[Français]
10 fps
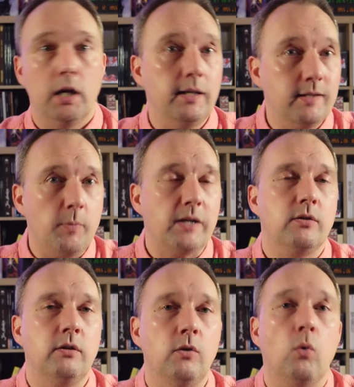Et ces
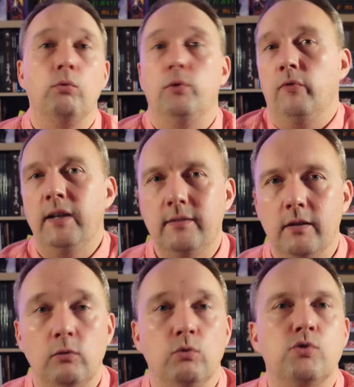personnes ont de fait
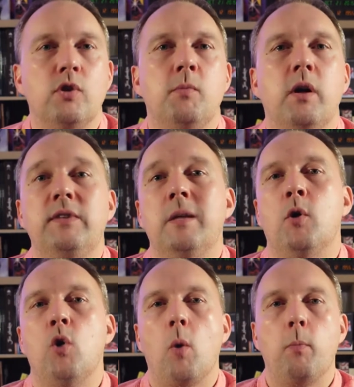non seulement évidemment
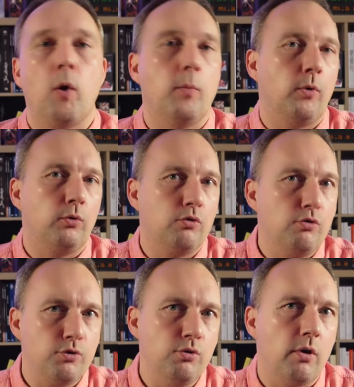leur propre
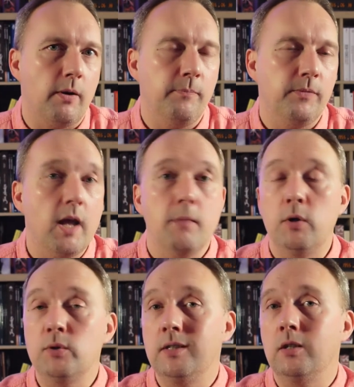culture, mais
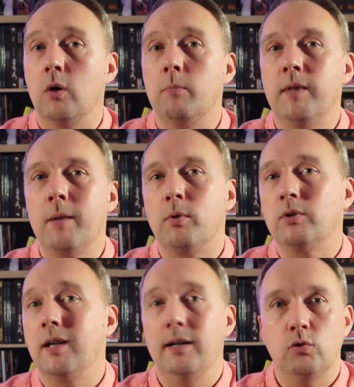aussi comme n'importe
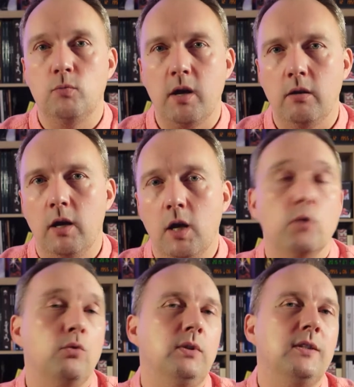quel être humain,
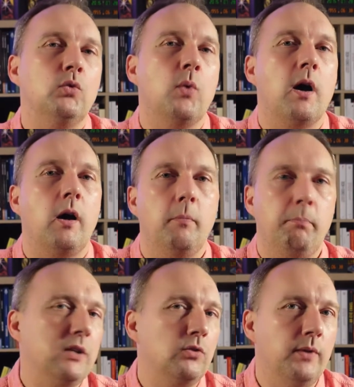une histoire
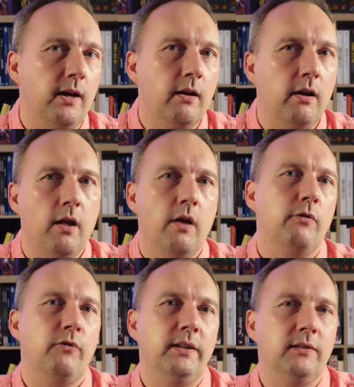personnelle
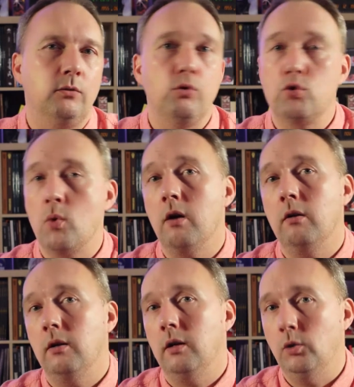faite de joie
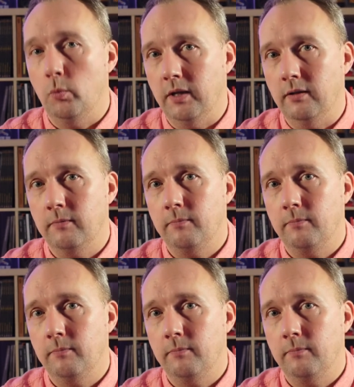et de peine.